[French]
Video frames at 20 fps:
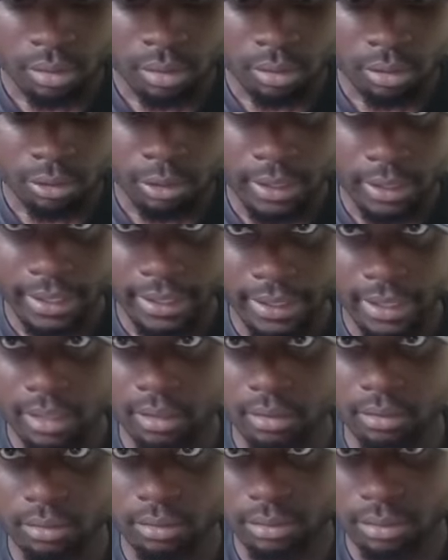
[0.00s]
de
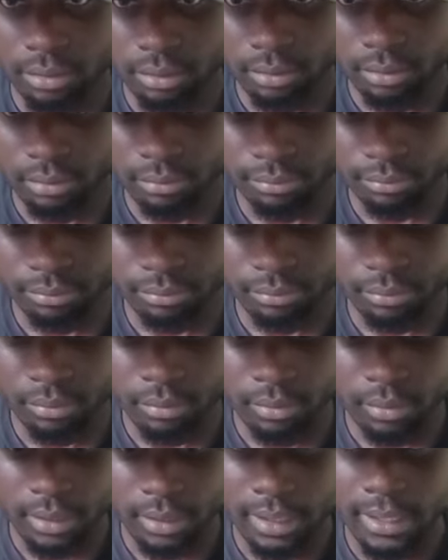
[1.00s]
l'Irlande,
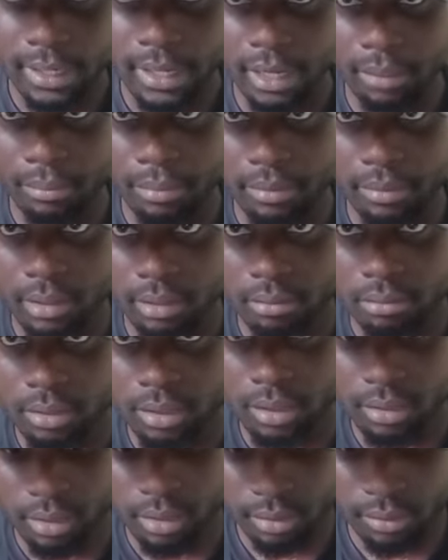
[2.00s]
l'Arabie
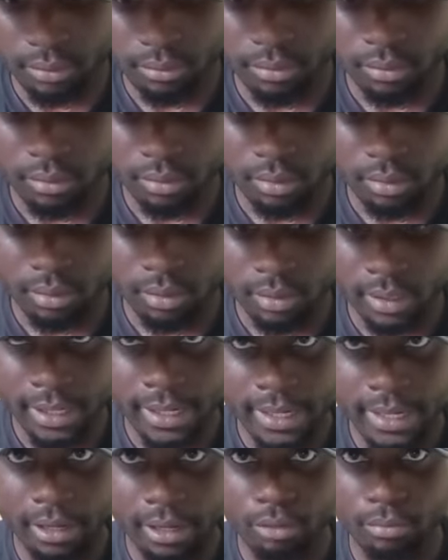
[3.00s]
Saoudite
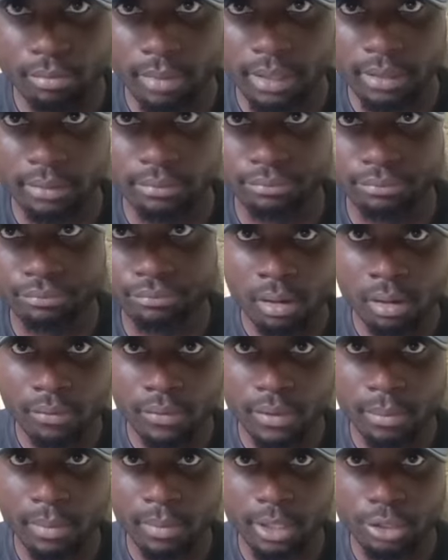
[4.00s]
et l'Allemagne. On
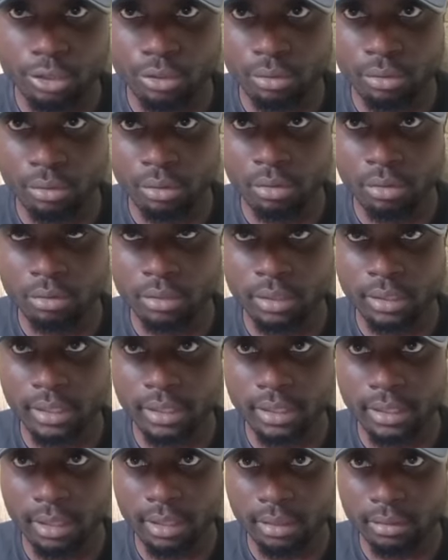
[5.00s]
fait match nul contre
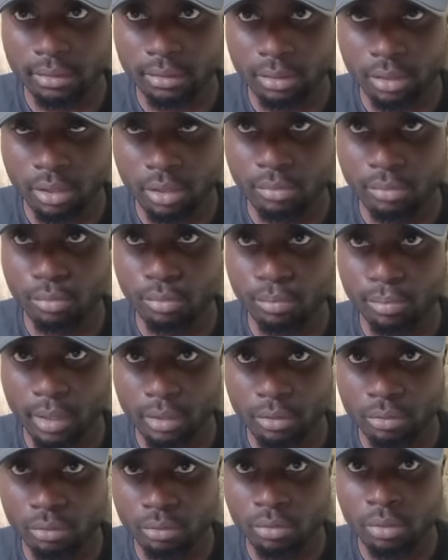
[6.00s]
l'Irlande, un but
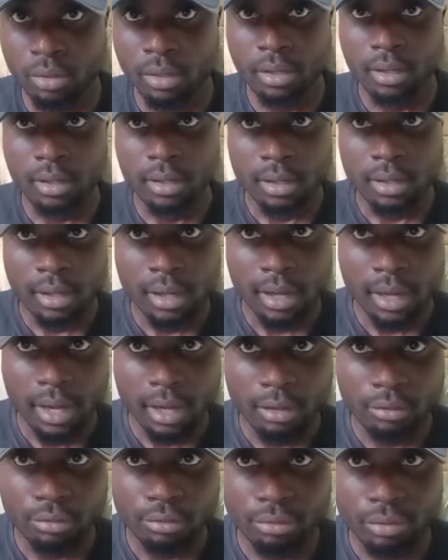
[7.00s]
partout.
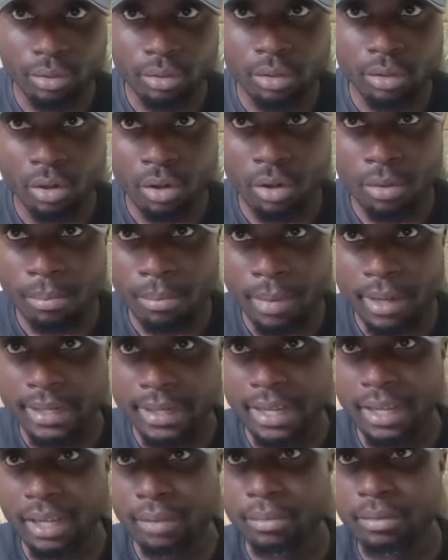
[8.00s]
Ensuite, on bat
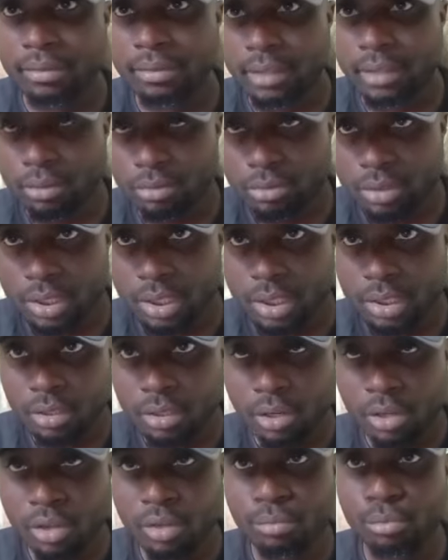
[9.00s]
l'Arabie Saoudite,
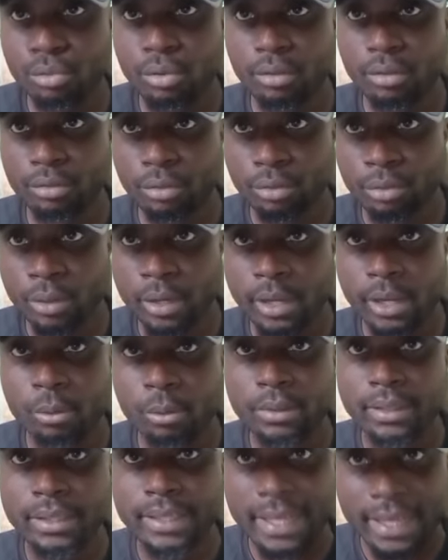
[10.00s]
un but à zéro. Et
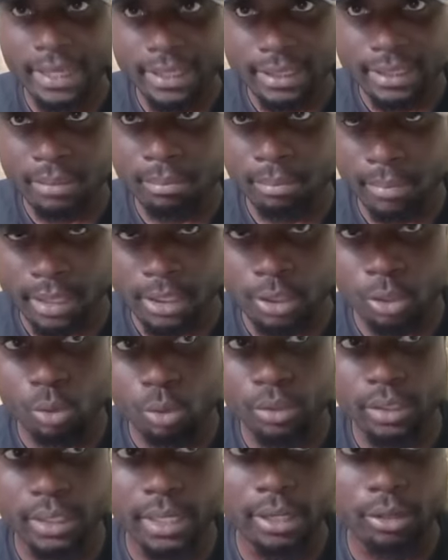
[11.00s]
le dernier match
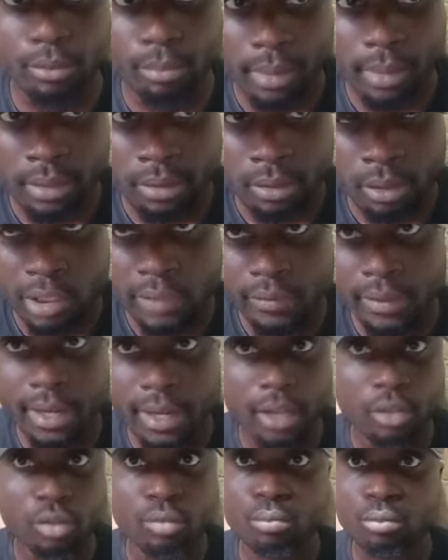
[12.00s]
contre l'Allemagne, on avait
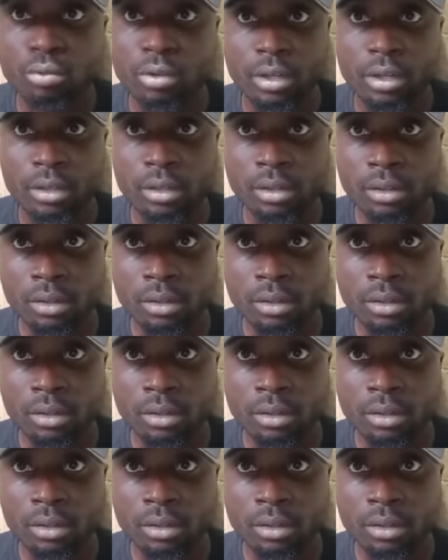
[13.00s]
4 points